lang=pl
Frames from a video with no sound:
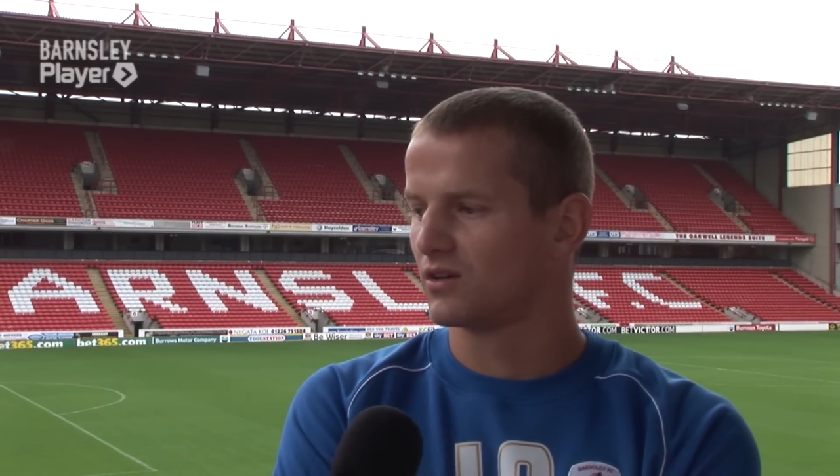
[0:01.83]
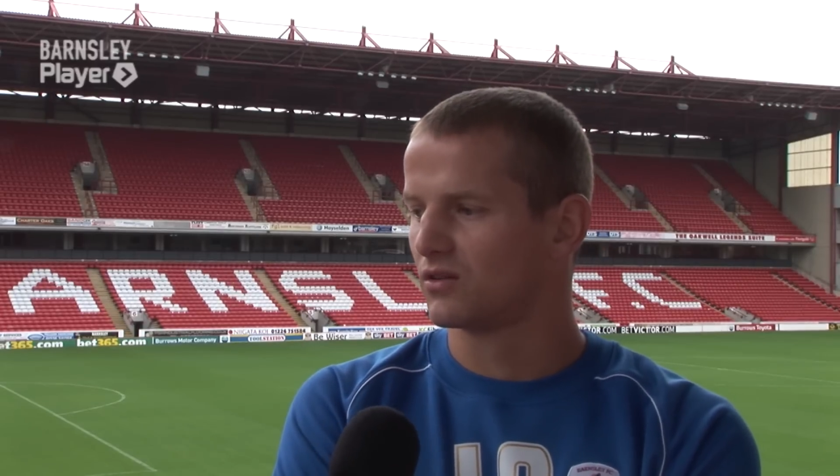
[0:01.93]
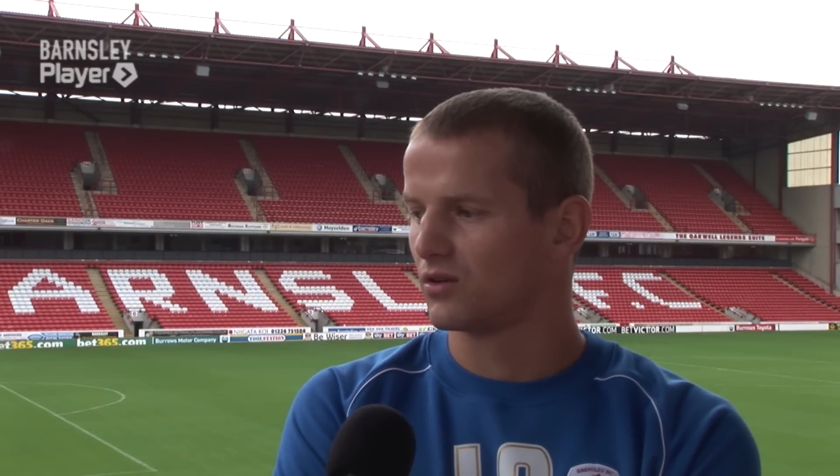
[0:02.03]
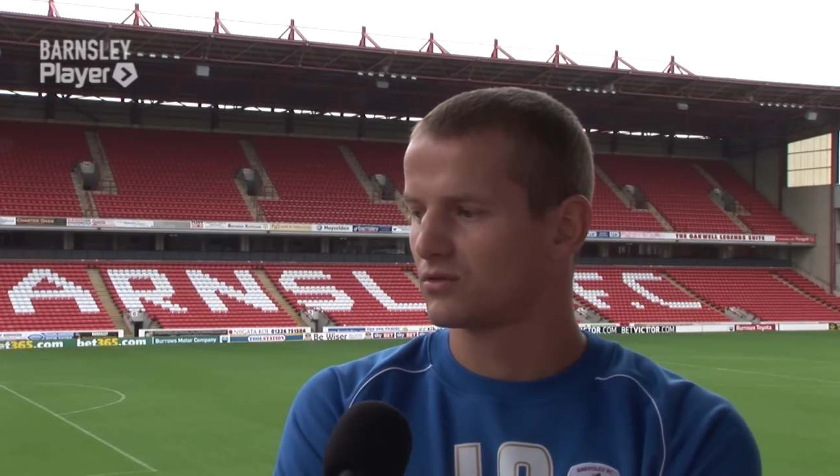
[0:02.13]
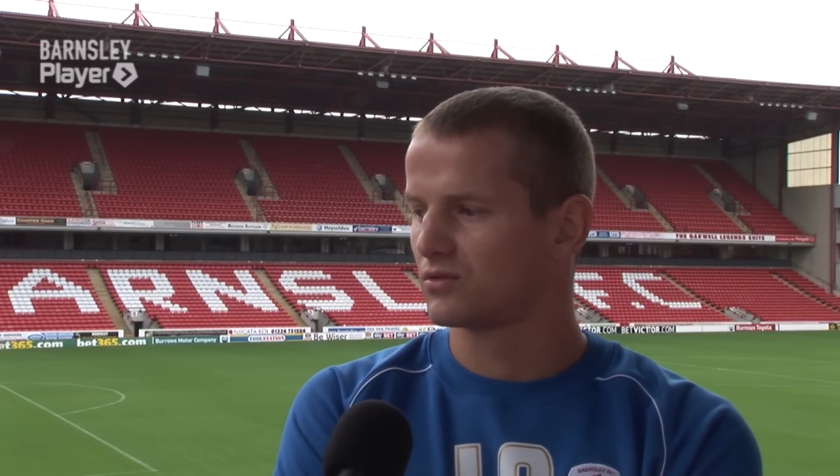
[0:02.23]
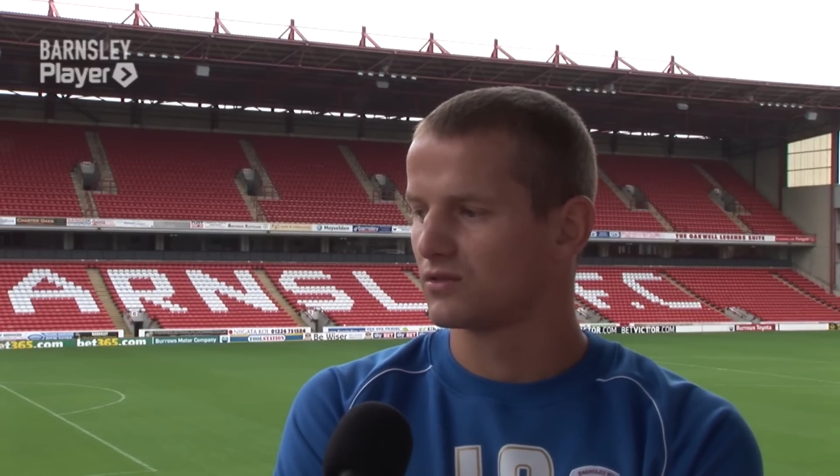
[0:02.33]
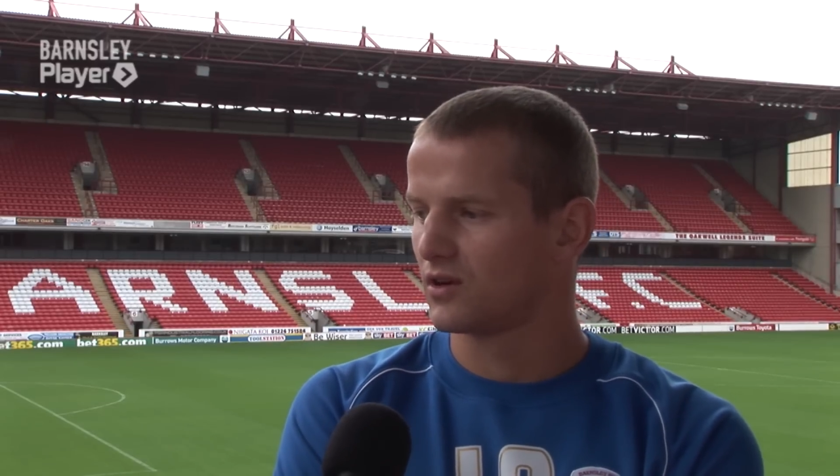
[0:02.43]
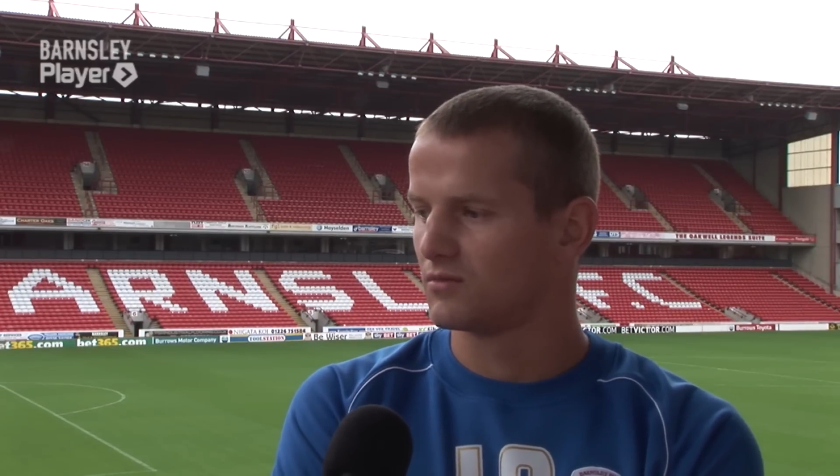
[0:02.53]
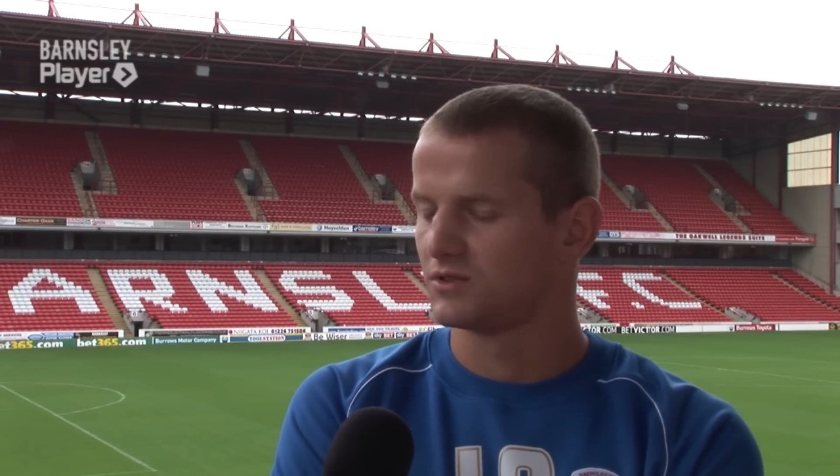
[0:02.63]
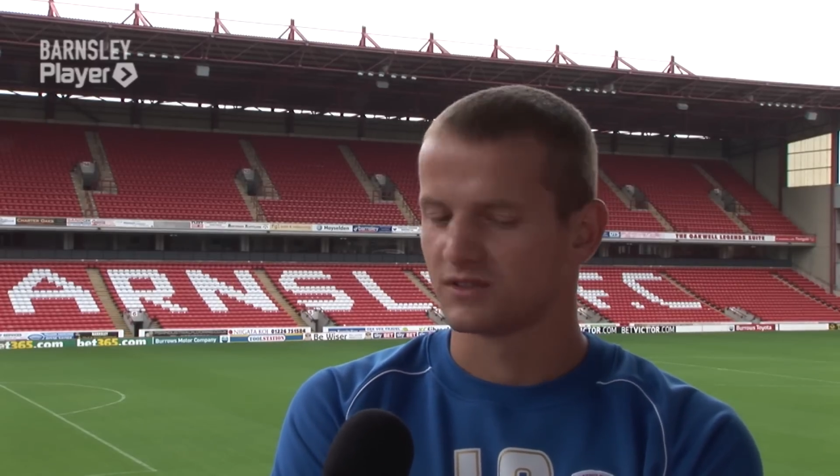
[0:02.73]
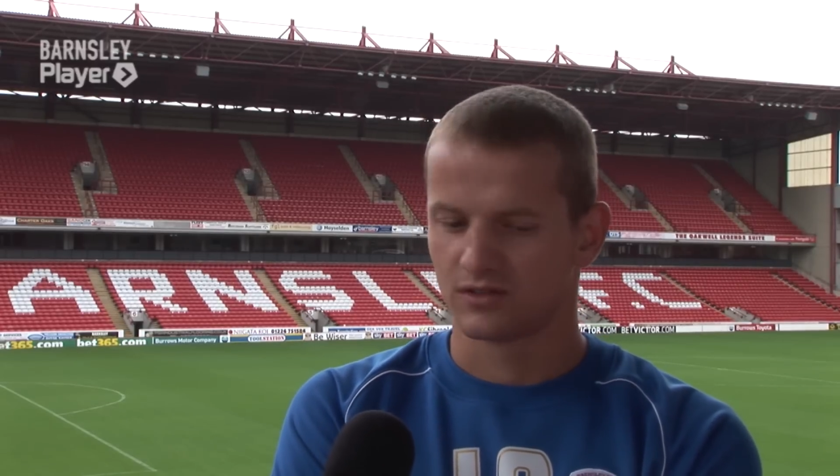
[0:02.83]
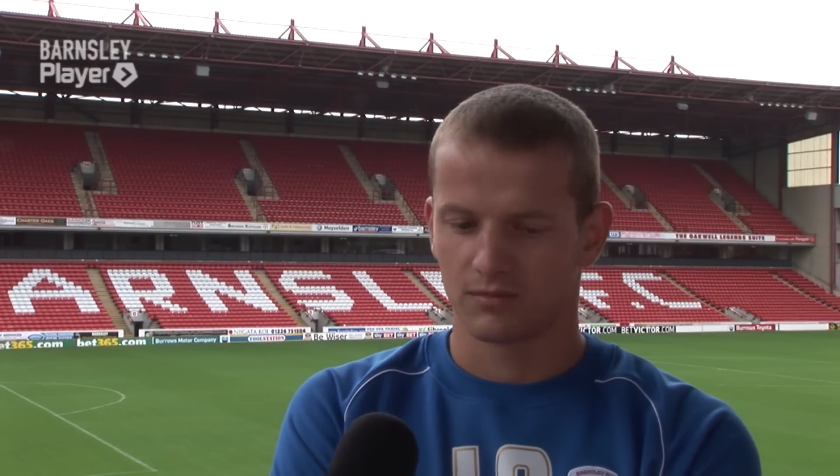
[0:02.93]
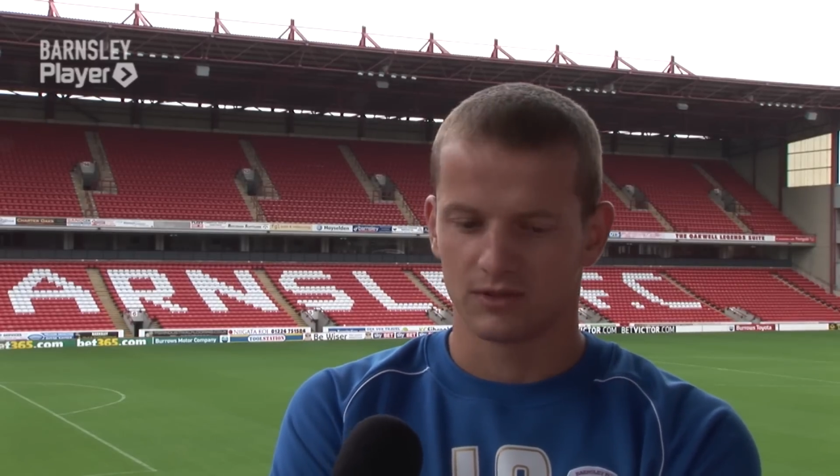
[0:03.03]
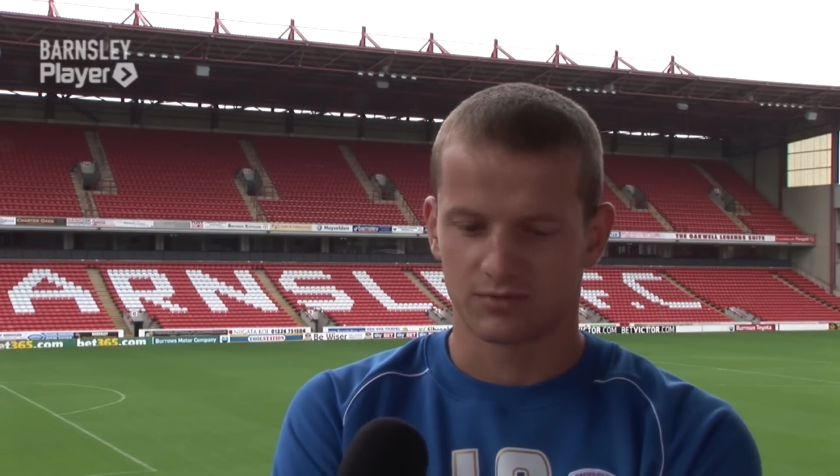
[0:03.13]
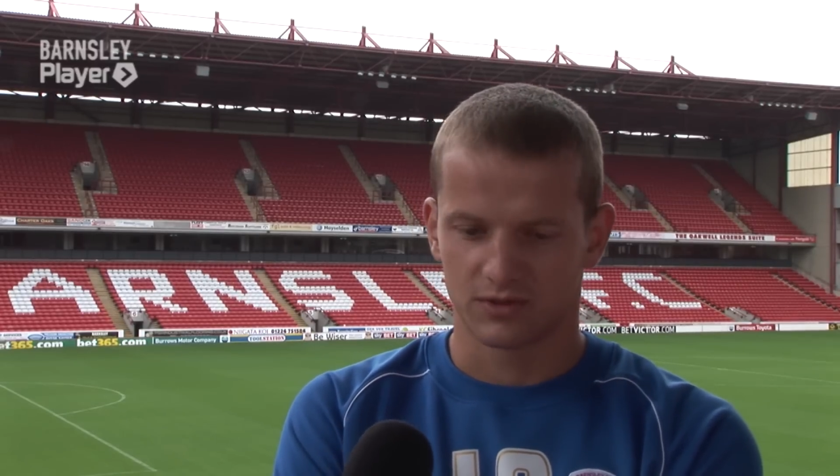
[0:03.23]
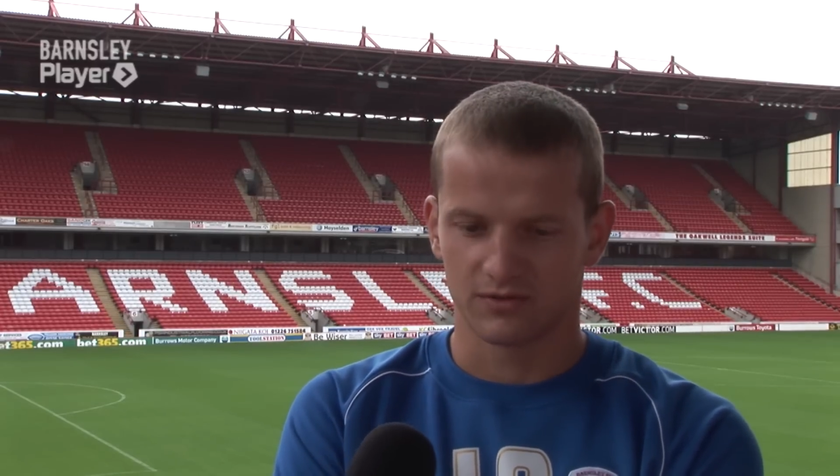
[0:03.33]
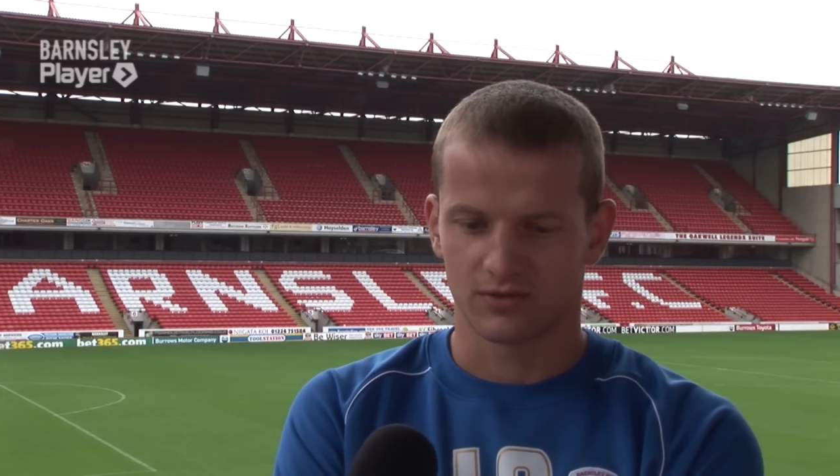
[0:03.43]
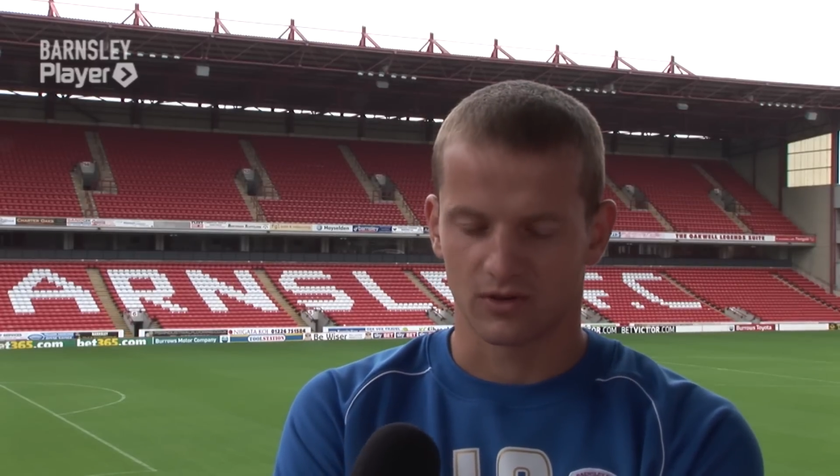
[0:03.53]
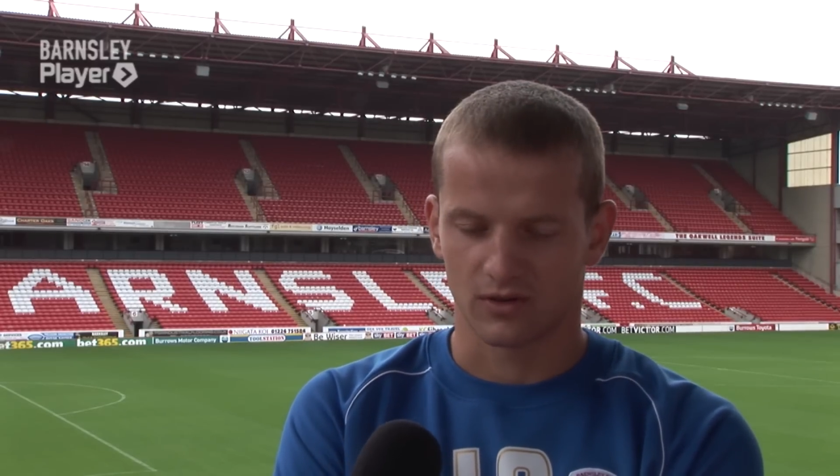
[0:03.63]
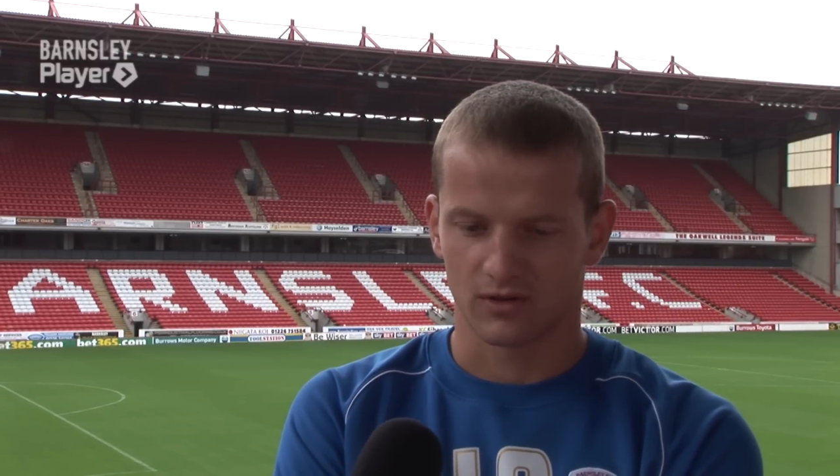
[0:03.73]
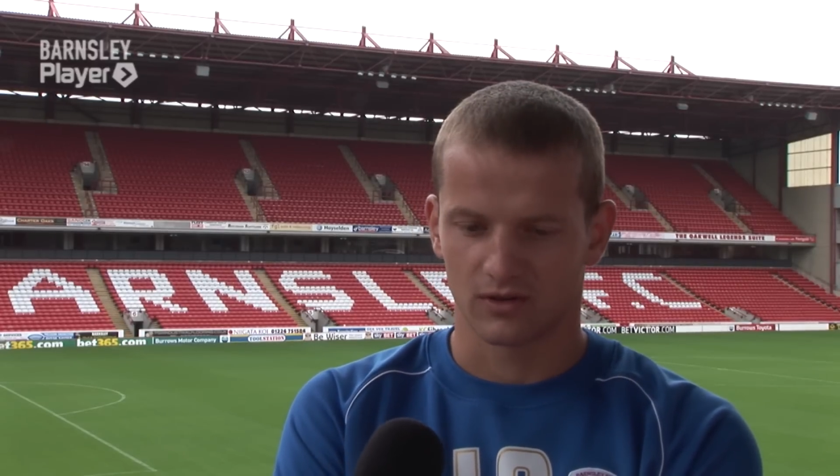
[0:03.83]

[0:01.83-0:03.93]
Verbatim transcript: gol, który udało mi się zdobyć przeciwko